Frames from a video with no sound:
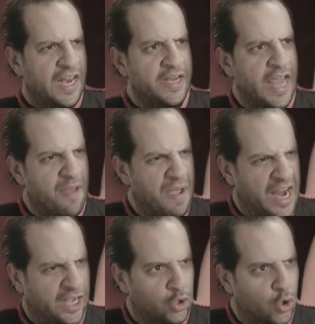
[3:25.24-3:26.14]
احنا لينا
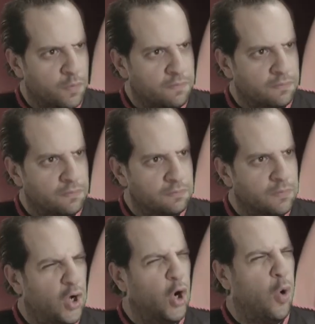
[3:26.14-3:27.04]
امان عندكم
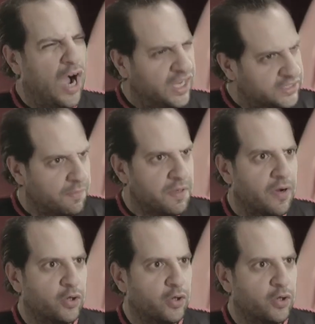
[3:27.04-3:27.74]
هو عصبي